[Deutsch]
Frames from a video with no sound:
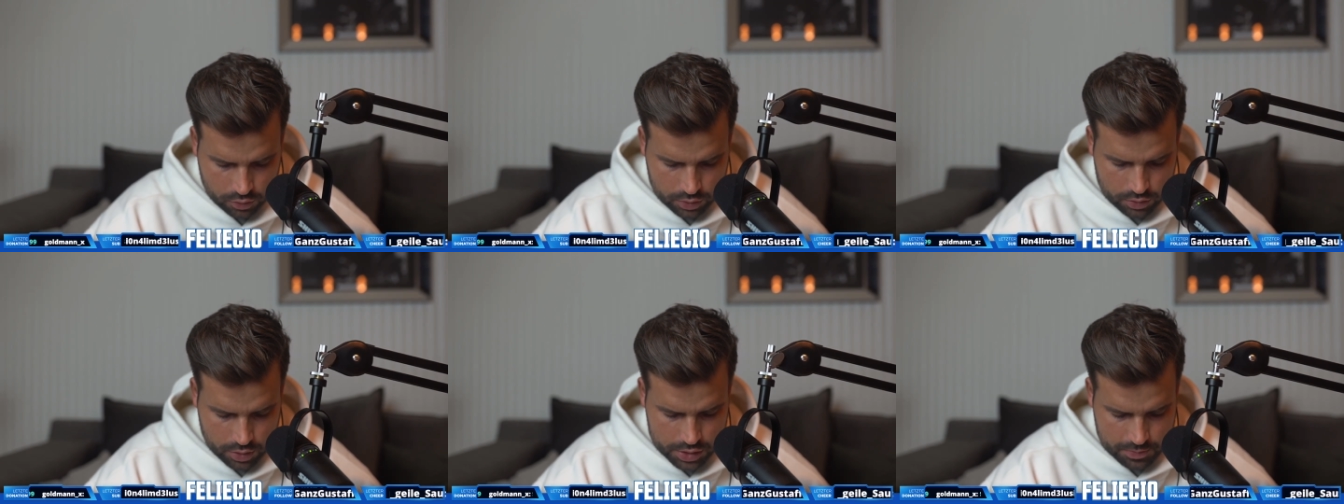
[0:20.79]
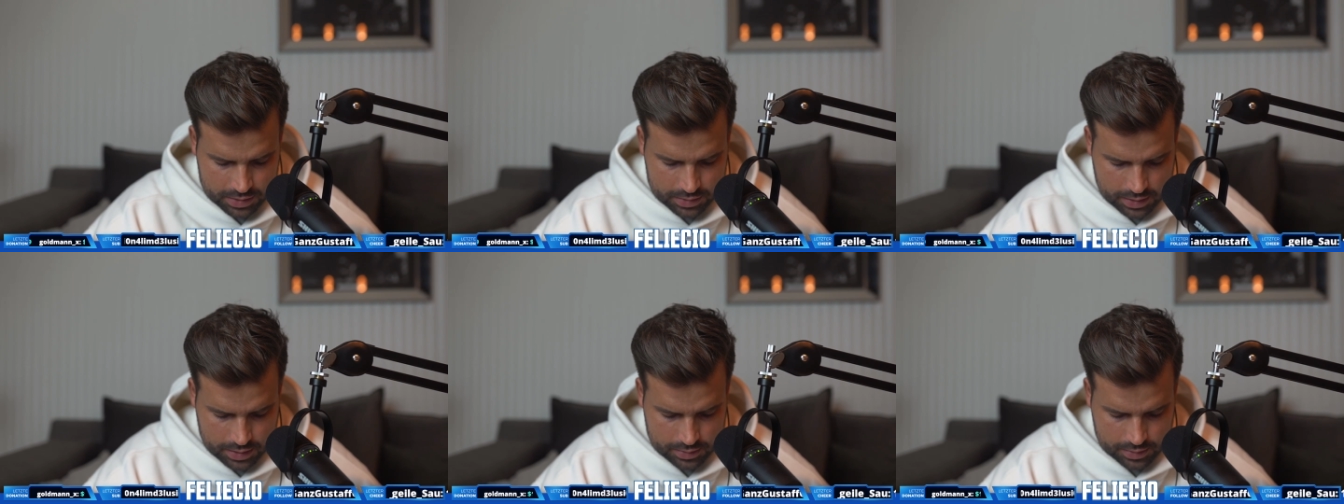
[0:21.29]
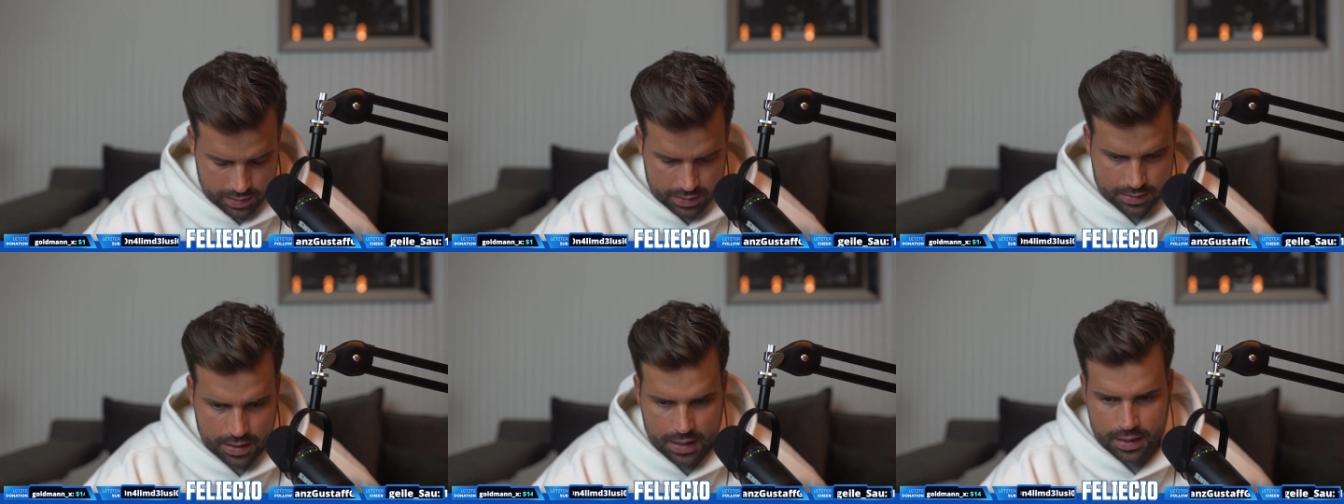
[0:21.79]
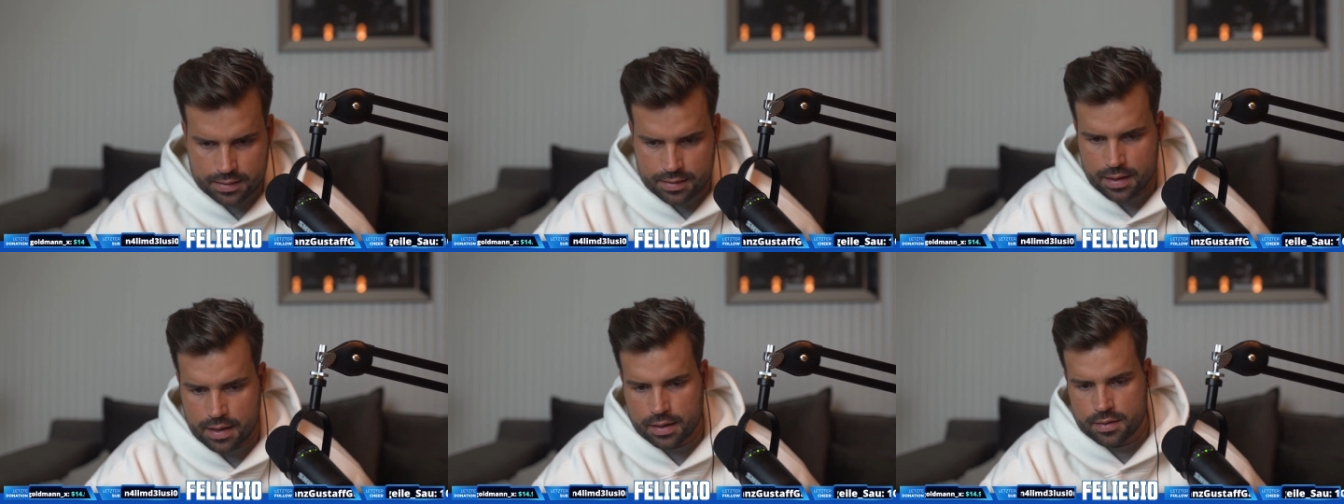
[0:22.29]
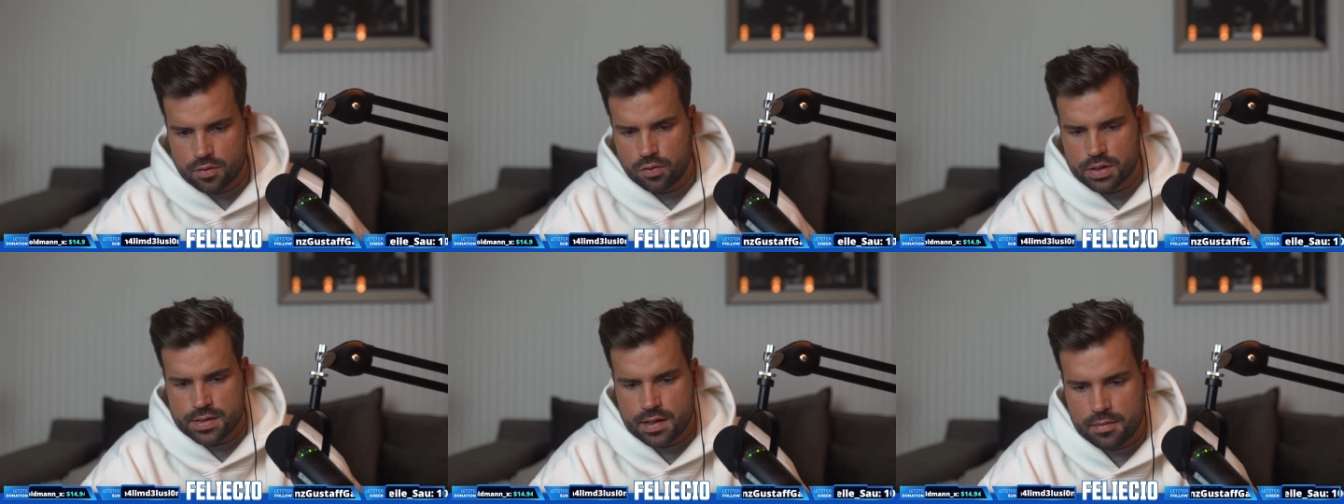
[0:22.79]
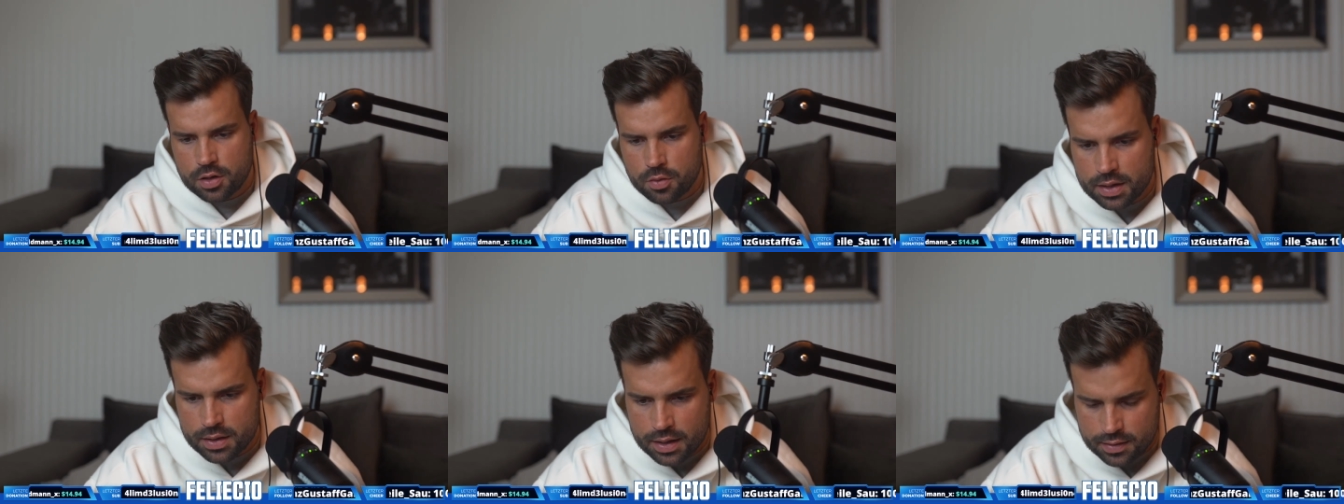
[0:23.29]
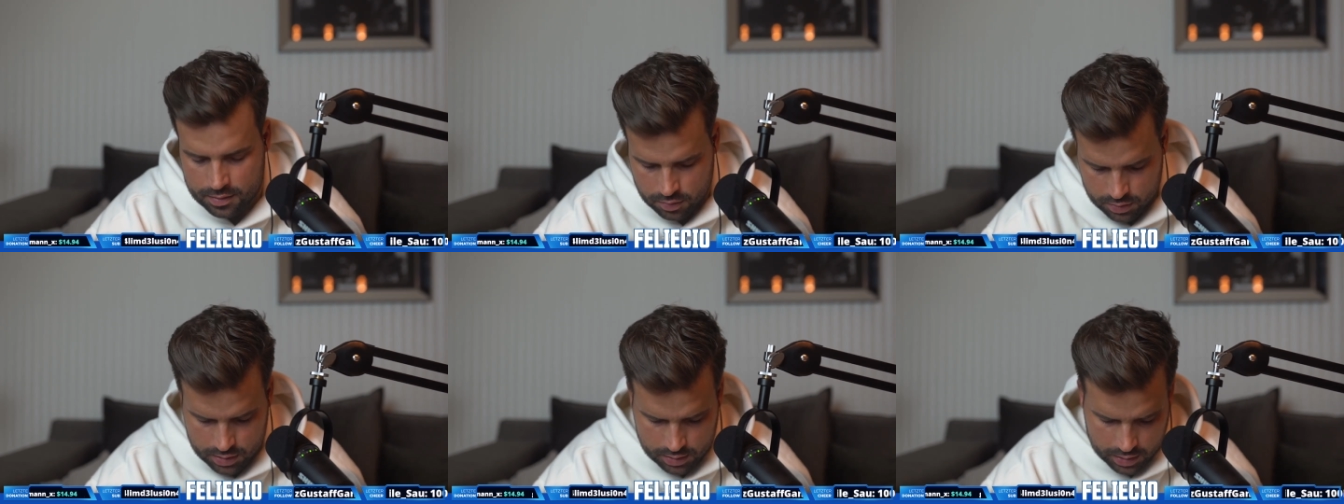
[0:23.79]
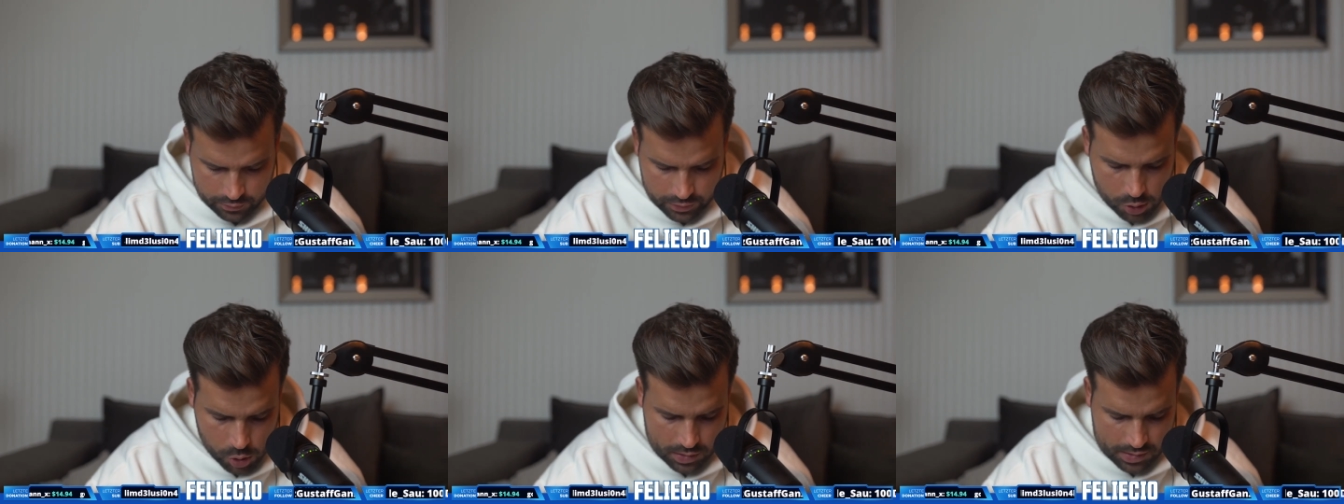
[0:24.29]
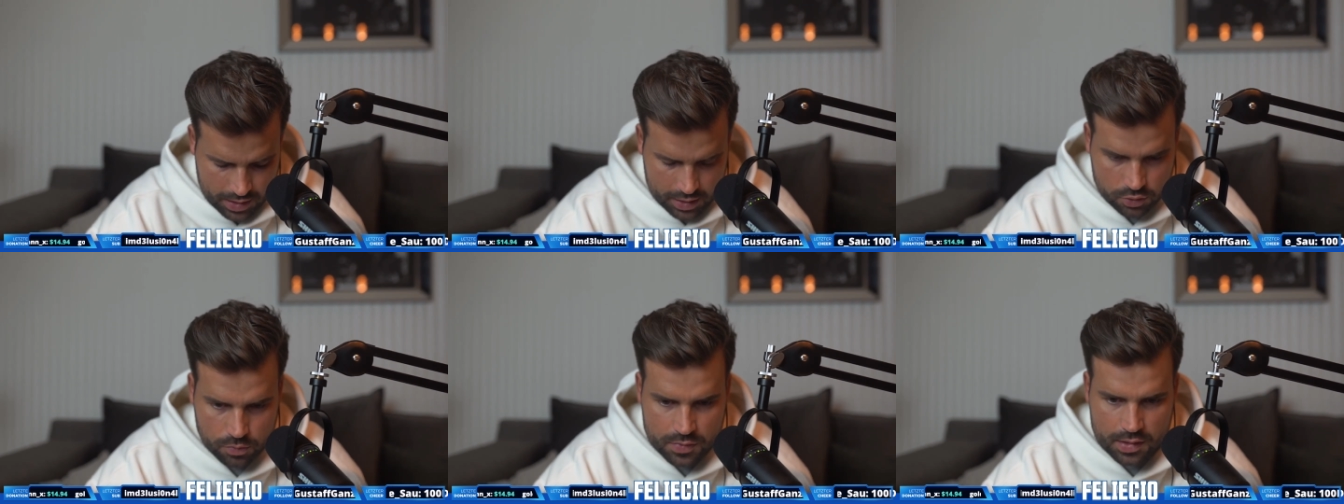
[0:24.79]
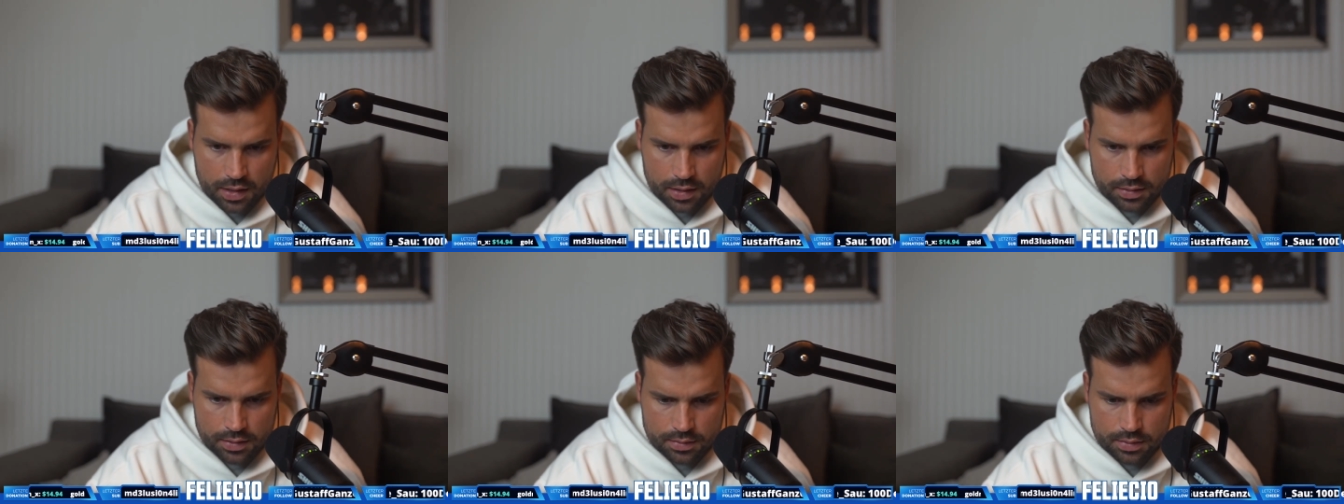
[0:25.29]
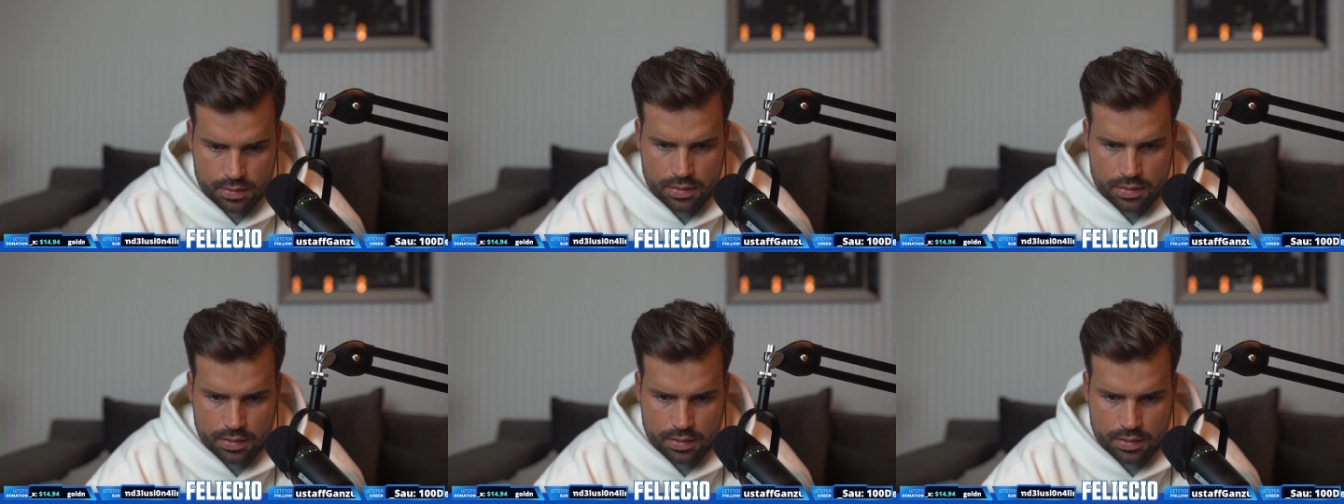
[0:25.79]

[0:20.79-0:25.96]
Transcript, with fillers: Könnt ihr euch mal dick in den Kalender eintragen? Jetzt gucke ich selber nochmal nach, dass ich euch hier kein falsches Datum sage.